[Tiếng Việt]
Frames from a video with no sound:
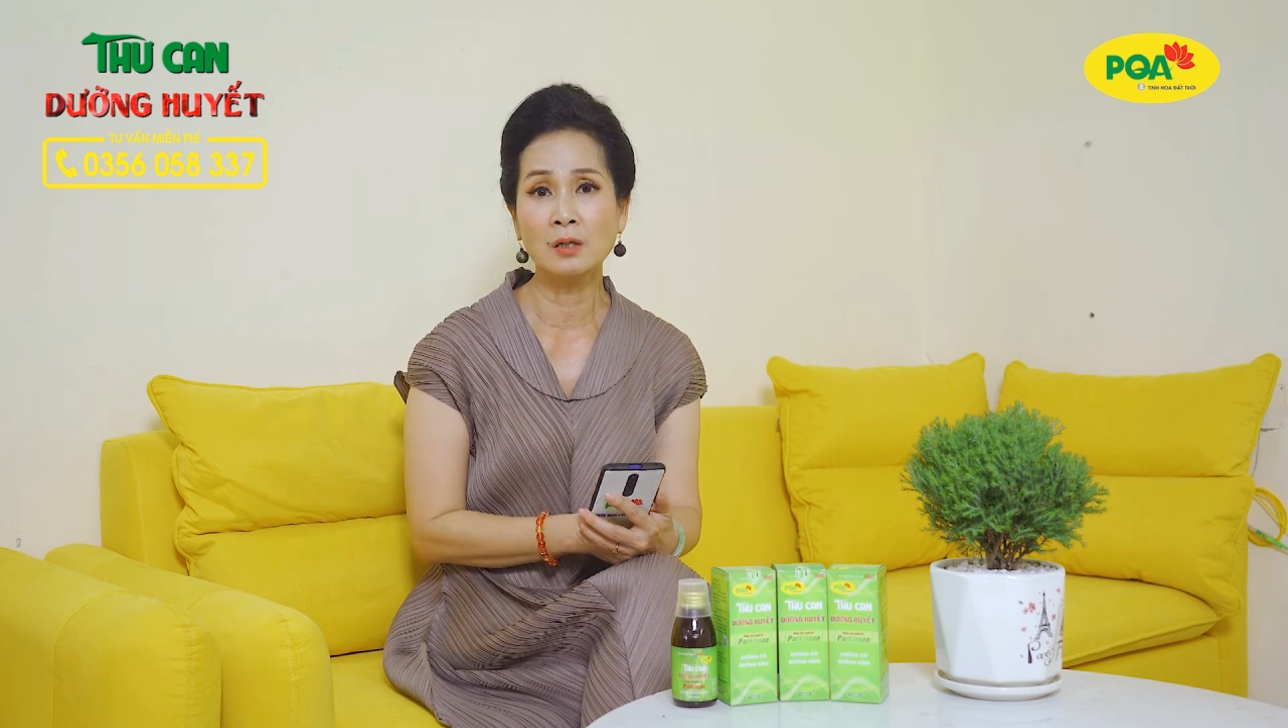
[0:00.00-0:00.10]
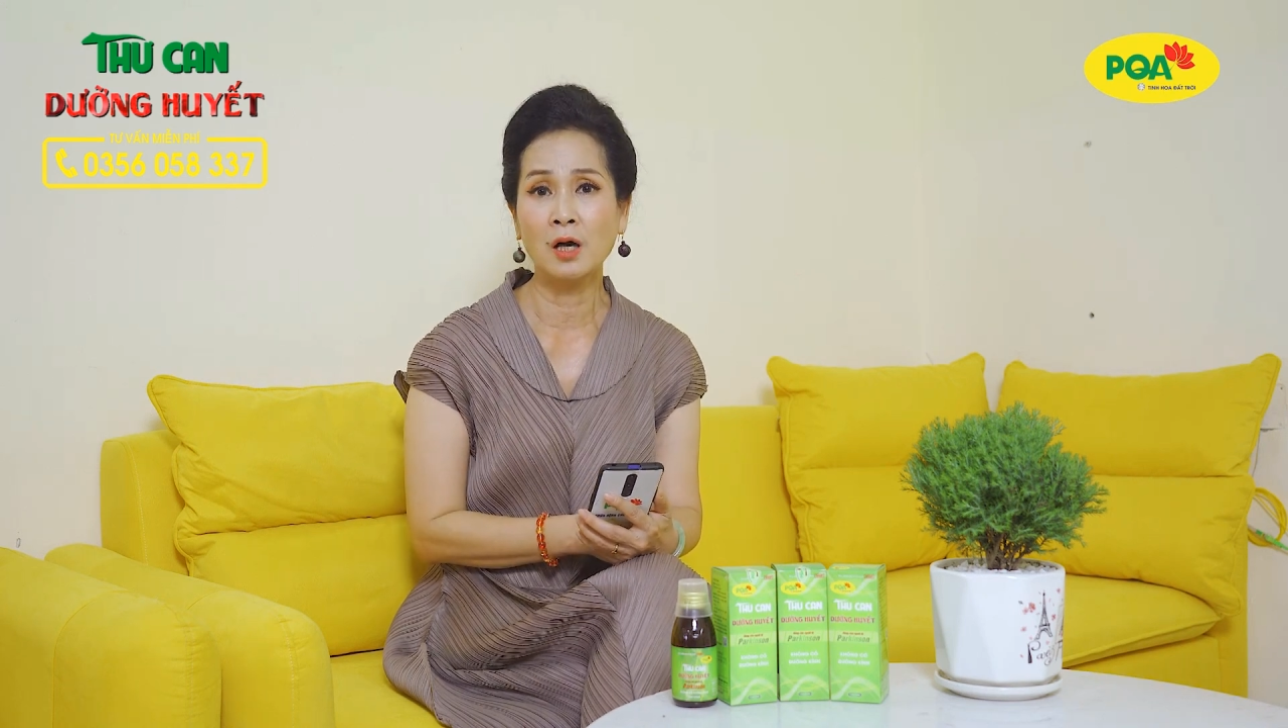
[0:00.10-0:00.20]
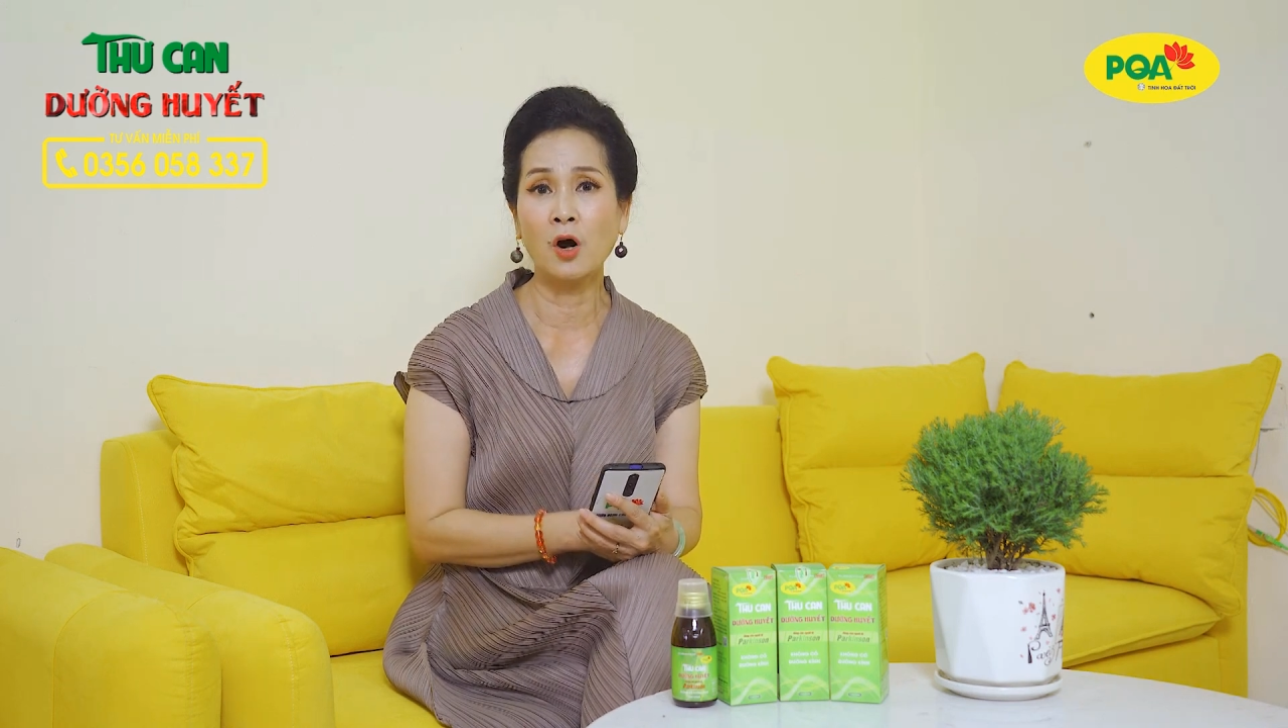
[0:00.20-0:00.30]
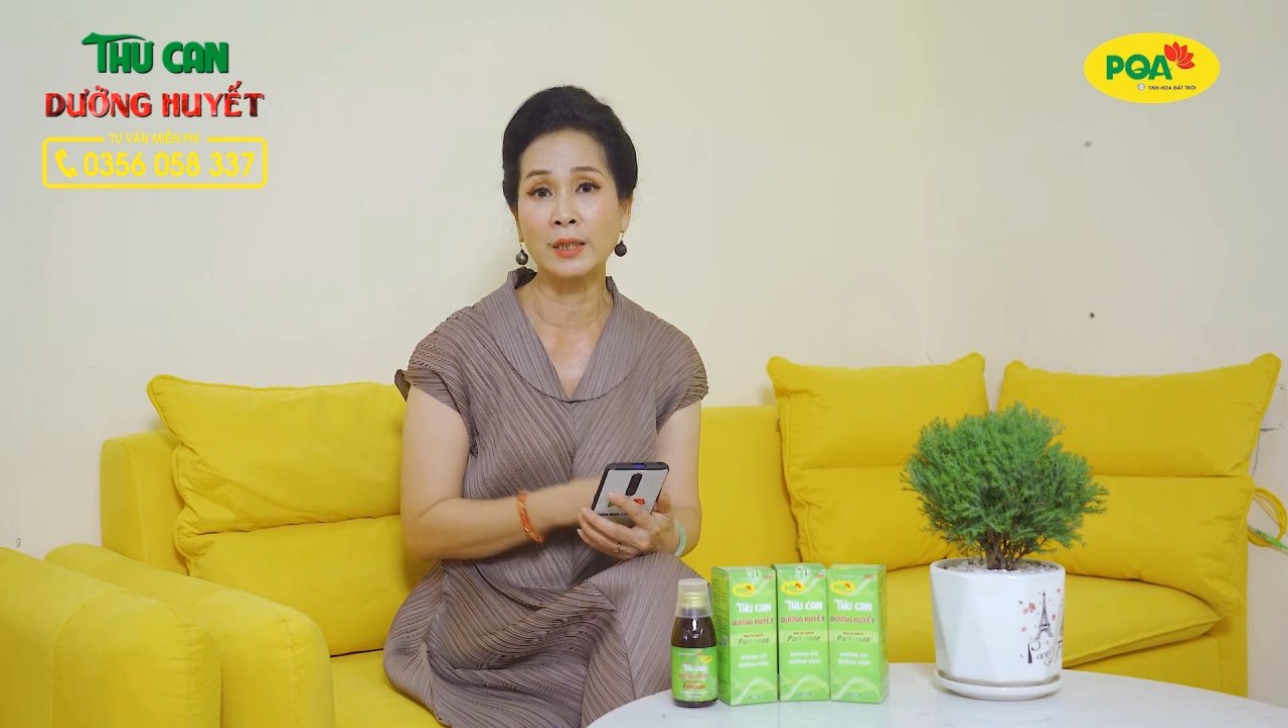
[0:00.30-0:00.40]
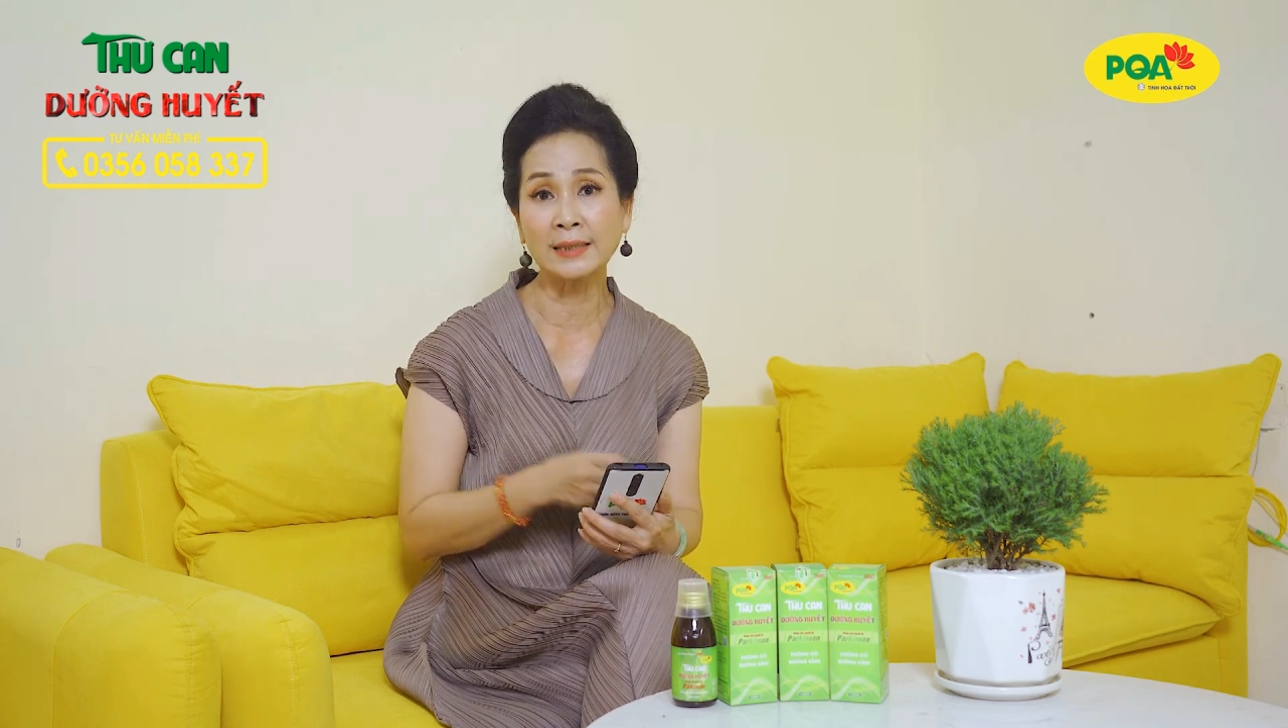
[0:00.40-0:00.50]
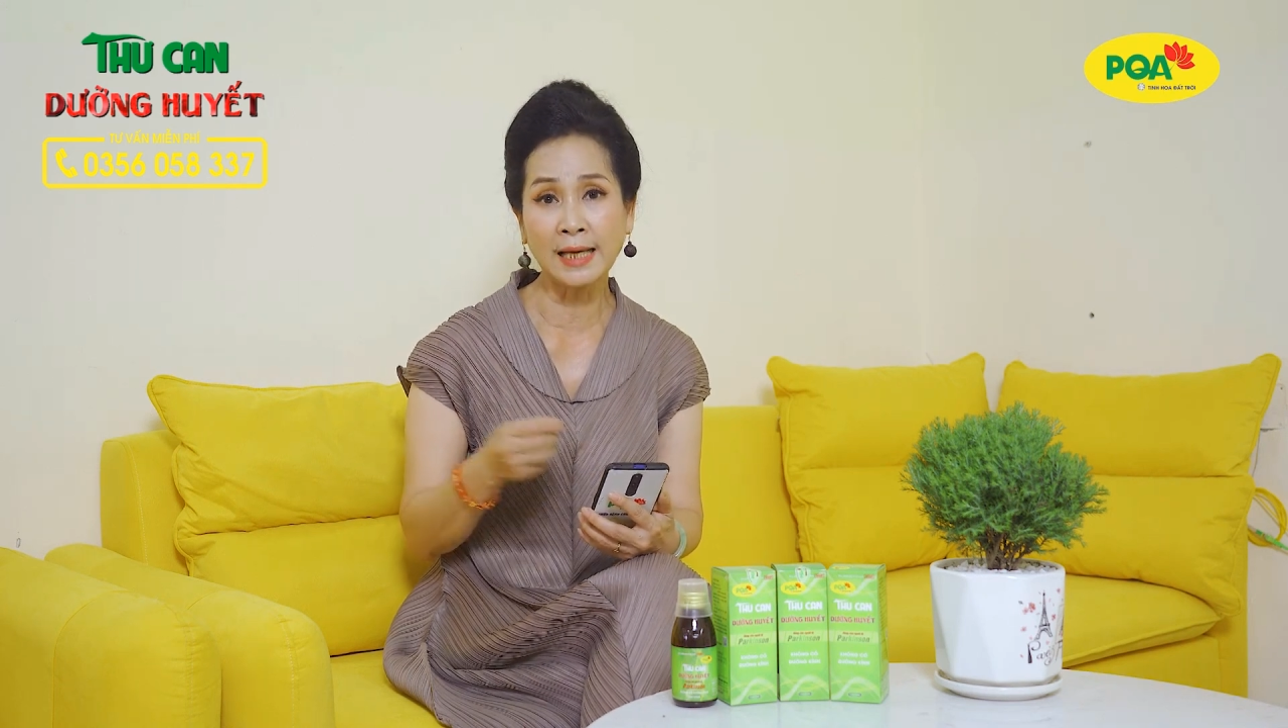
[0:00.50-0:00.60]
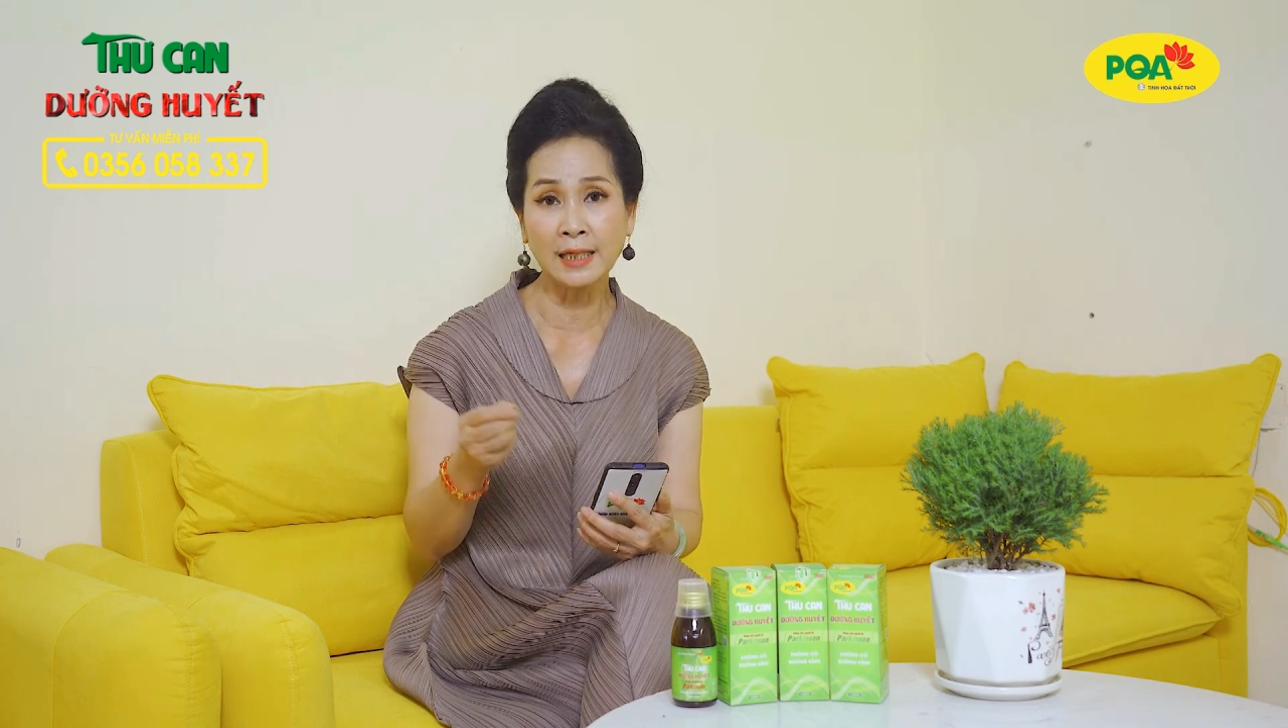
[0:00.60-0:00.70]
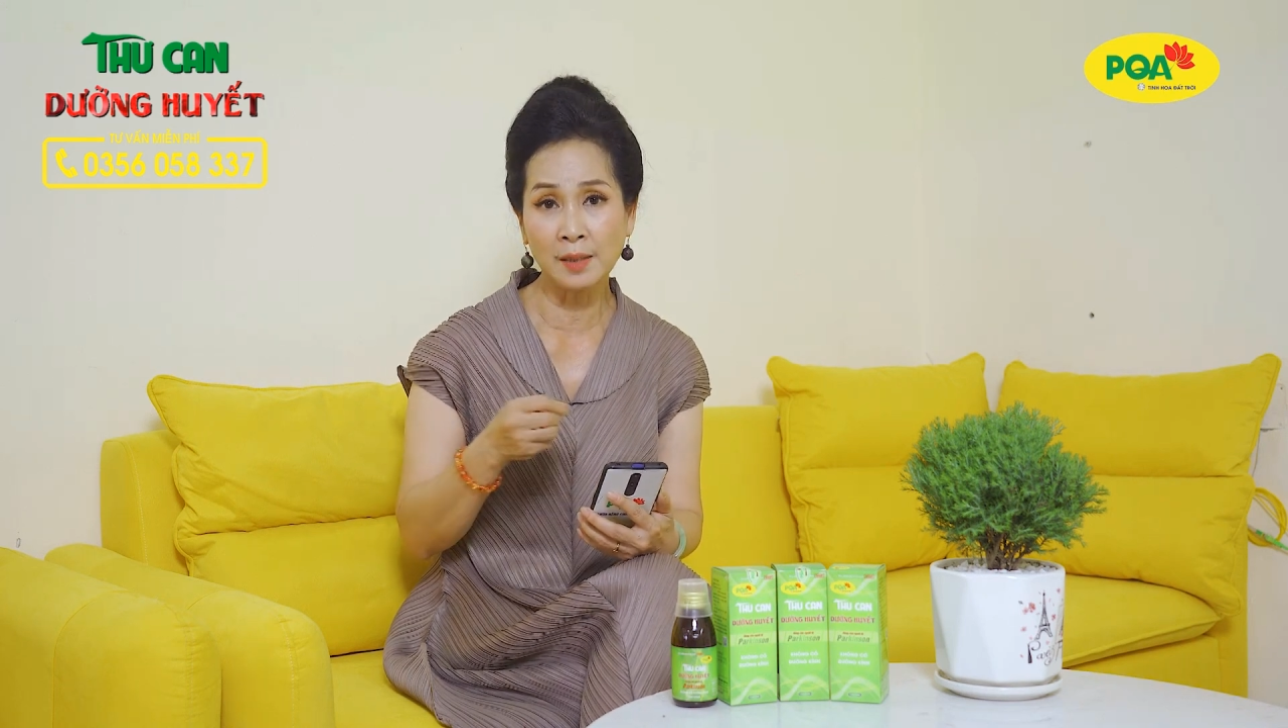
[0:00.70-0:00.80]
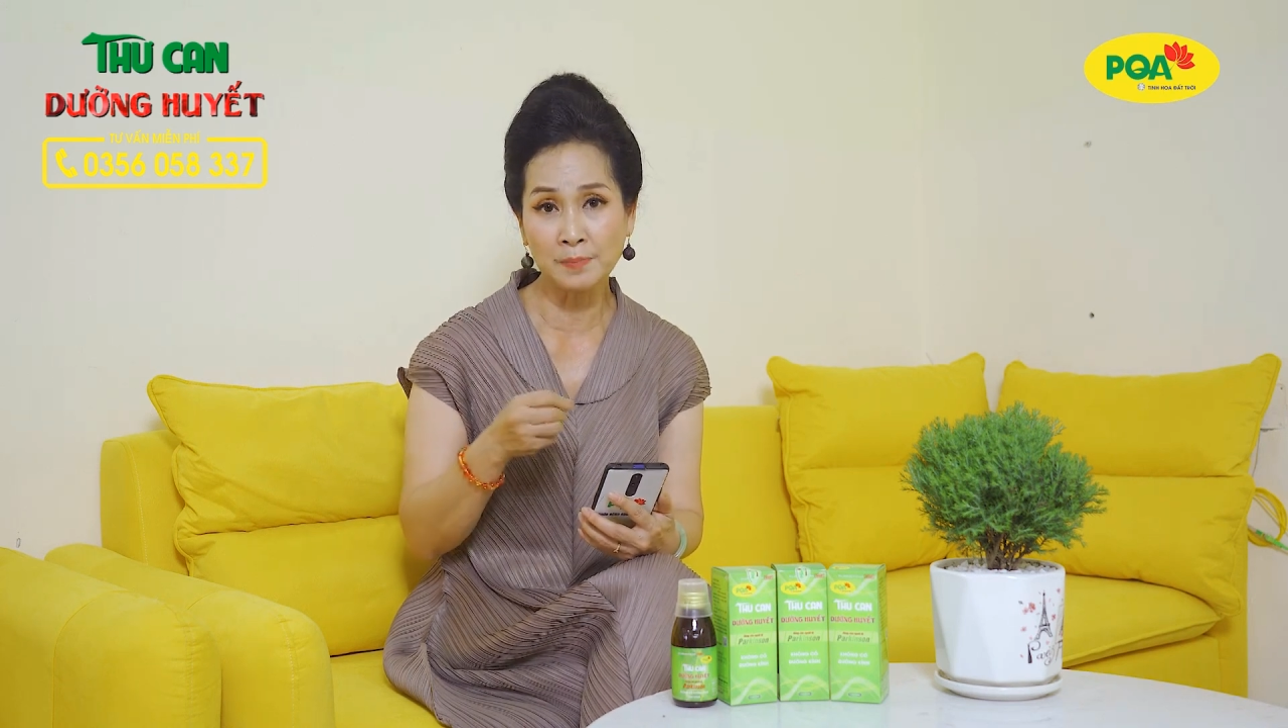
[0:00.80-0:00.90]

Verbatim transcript: họ đã thành lập